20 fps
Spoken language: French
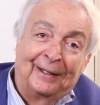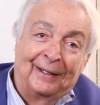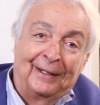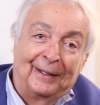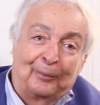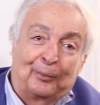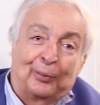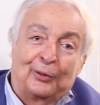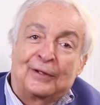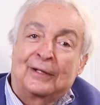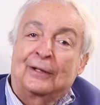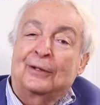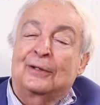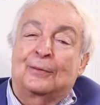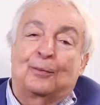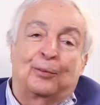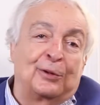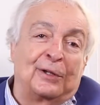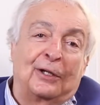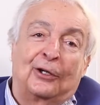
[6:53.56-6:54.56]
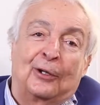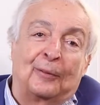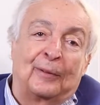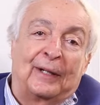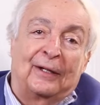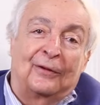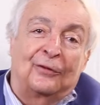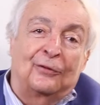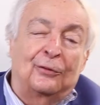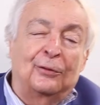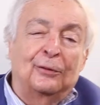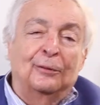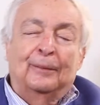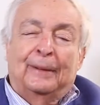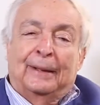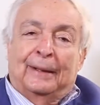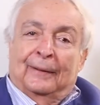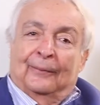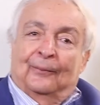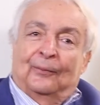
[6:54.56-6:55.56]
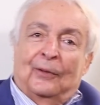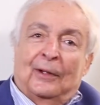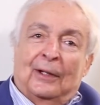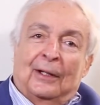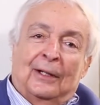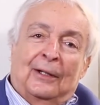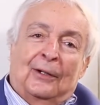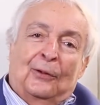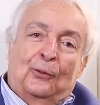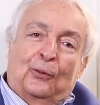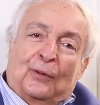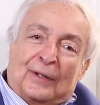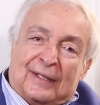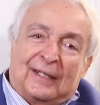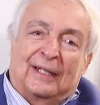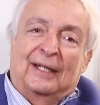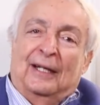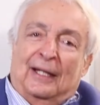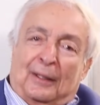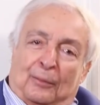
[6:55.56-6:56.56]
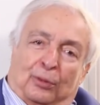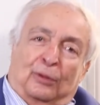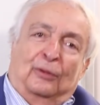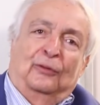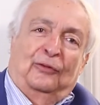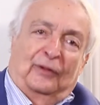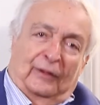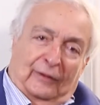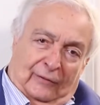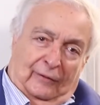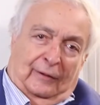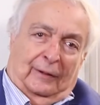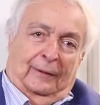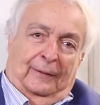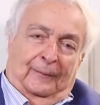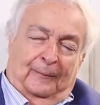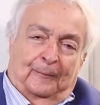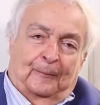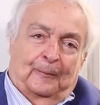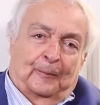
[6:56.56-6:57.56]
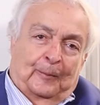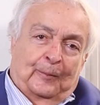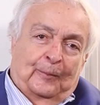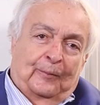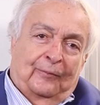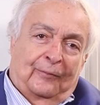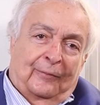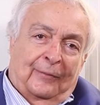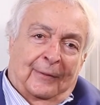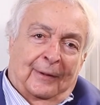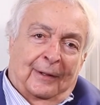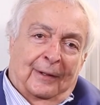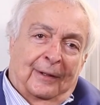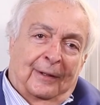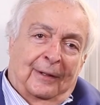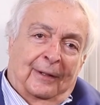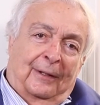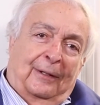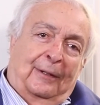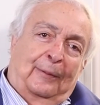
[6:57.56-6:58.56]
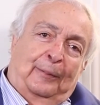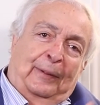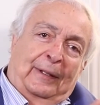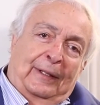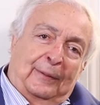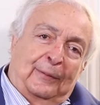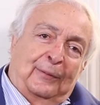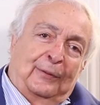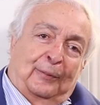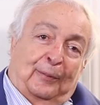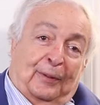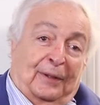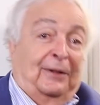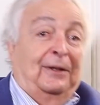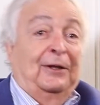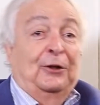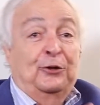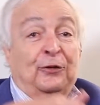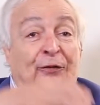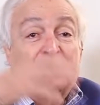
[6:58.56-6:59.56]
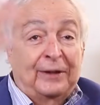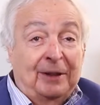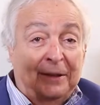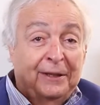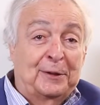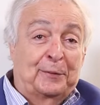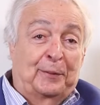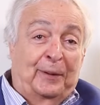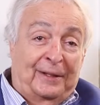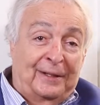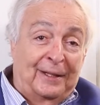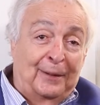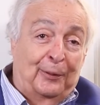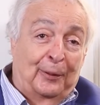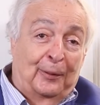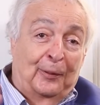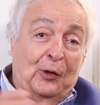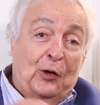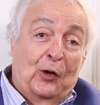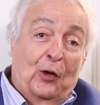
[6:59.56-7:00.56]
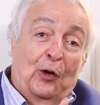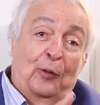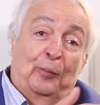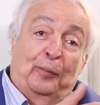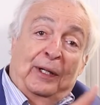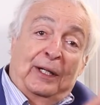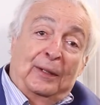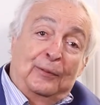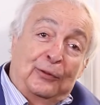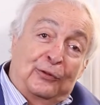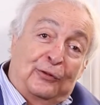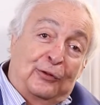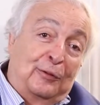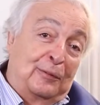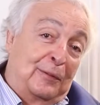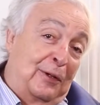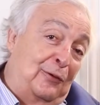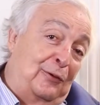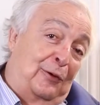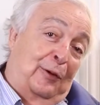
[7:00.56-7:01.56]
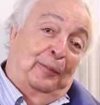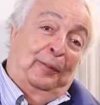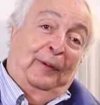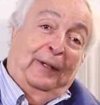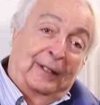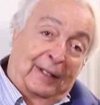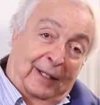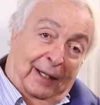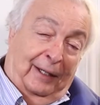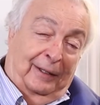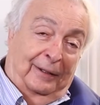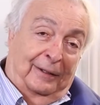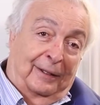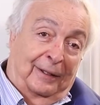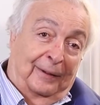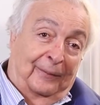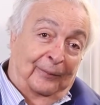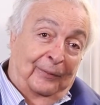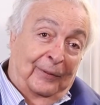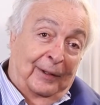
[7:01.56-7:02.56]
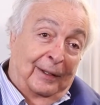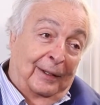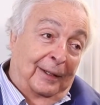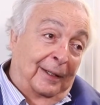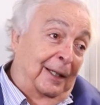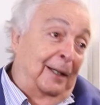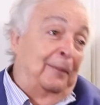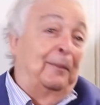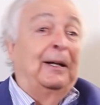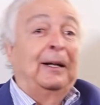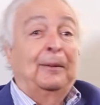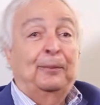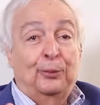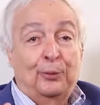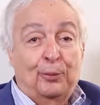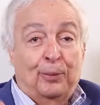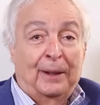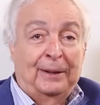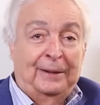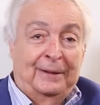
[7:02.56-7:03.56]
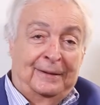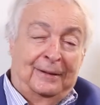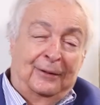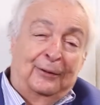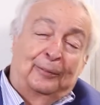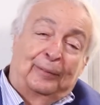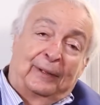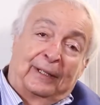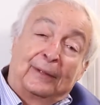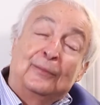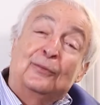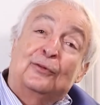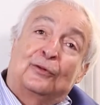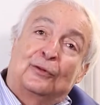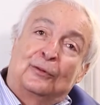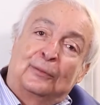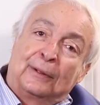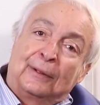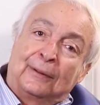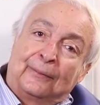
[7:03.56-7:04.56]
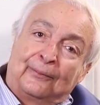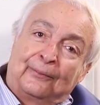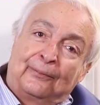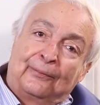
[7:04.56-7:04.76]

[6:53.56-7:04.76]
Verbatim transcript: il, se posait comme question, mais où est-ce qu'il est bon vivre En pays, les Juifs étaient dispersés, en pays musulman ou en pays chrétien Eh bien, la plupart disaient en pays musulman.